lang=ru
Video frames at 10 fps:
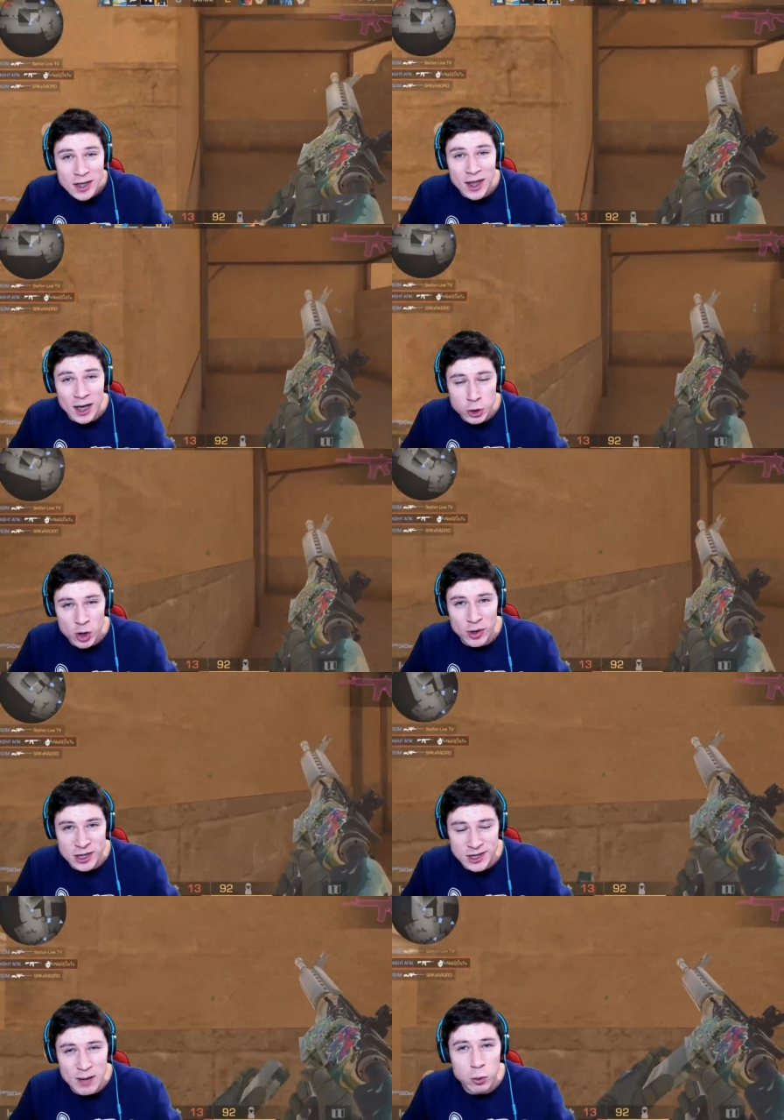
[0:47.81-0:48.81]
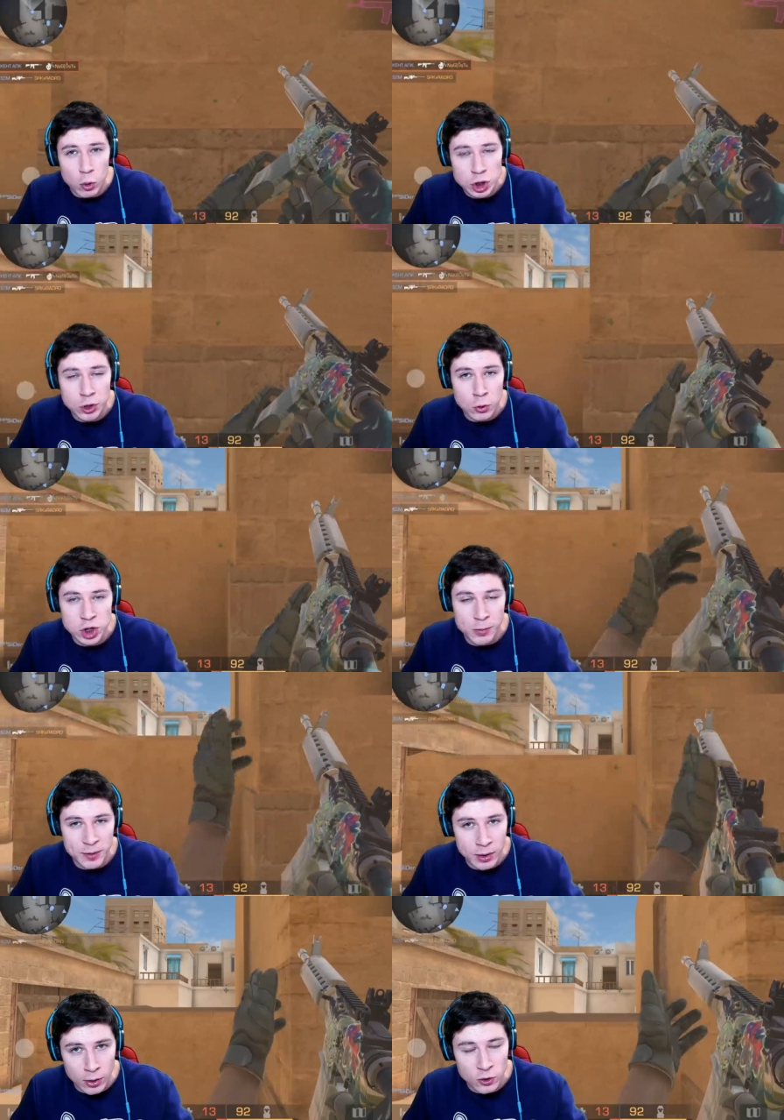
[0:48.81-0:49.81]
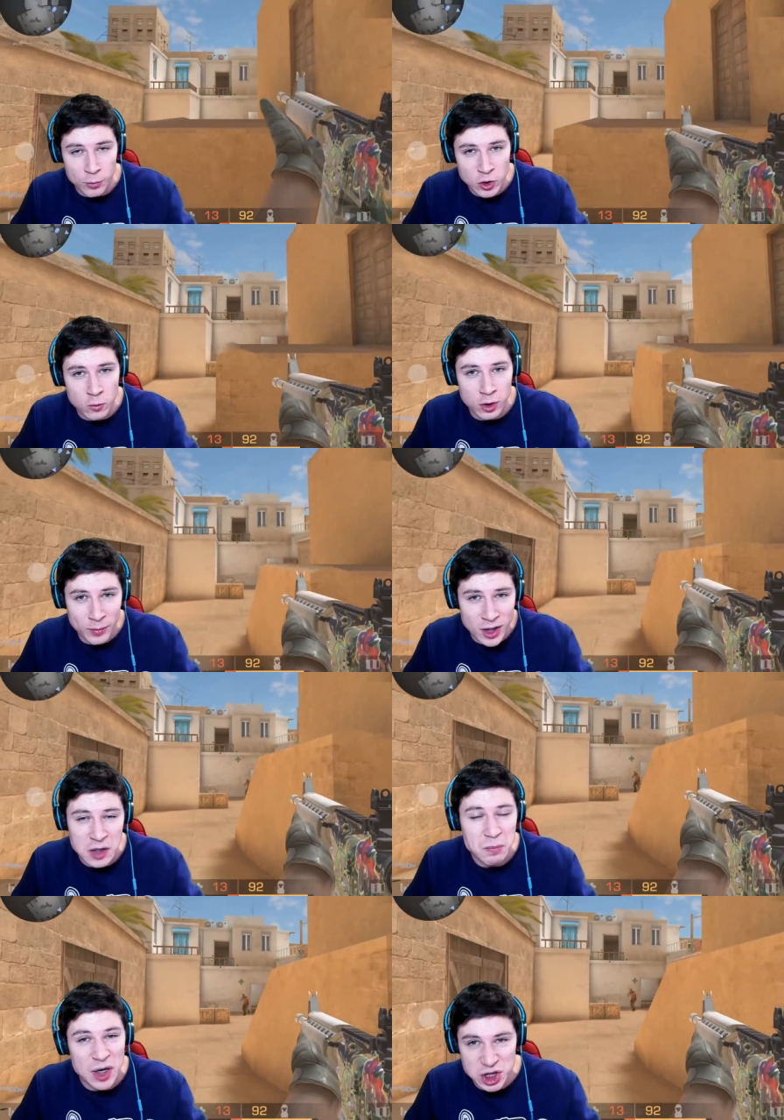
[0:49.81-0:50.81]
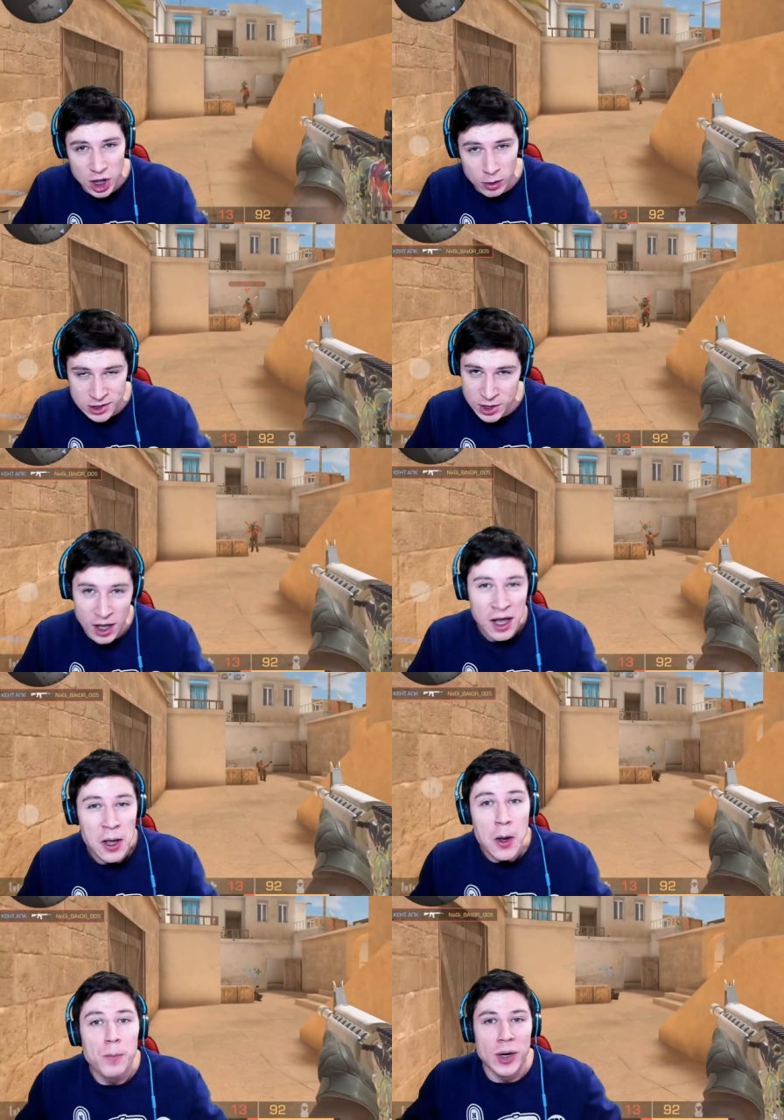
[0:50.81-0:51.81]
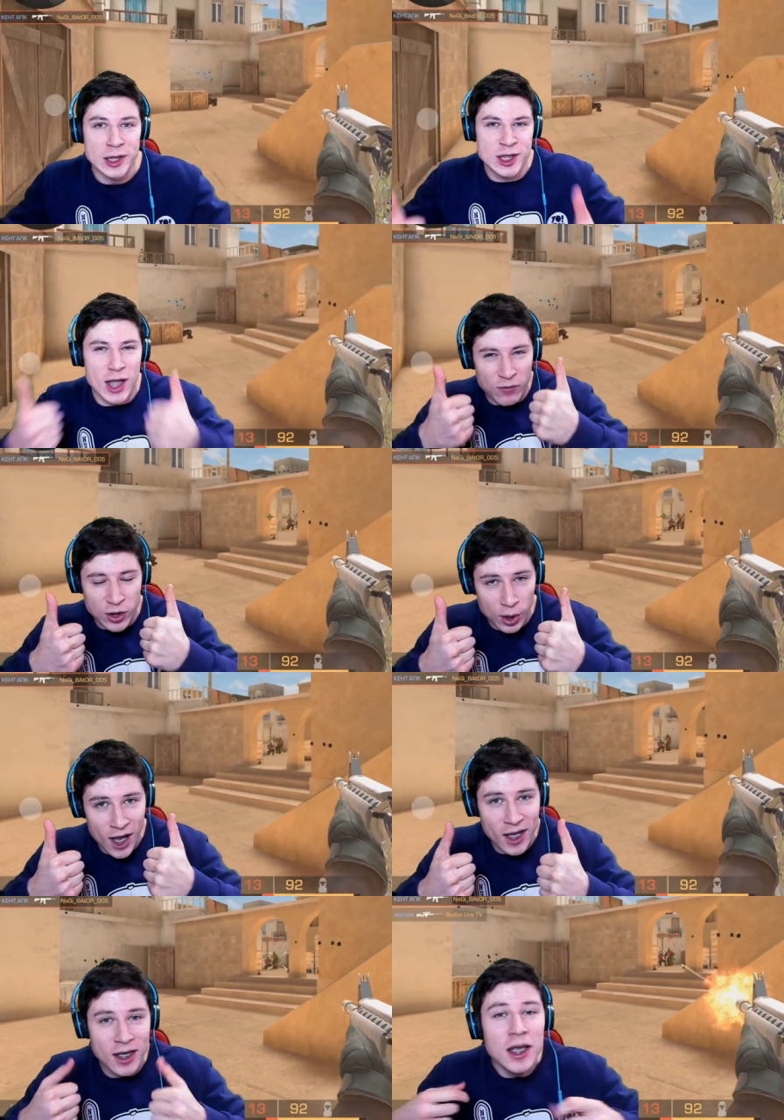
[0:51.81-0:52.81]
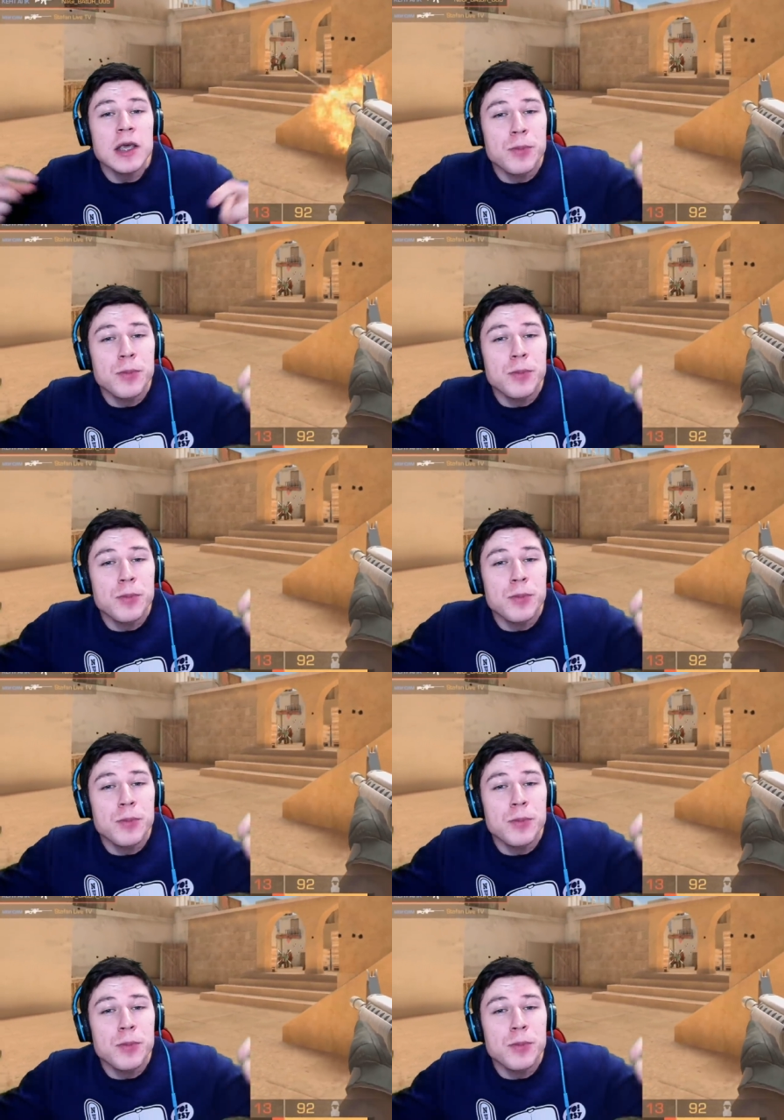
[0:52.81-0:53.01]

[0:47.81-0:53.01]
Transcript: на котором раздам кучу-кучу промокодов. Поэтому, ребятки, пожалуйста, поставьте лайк и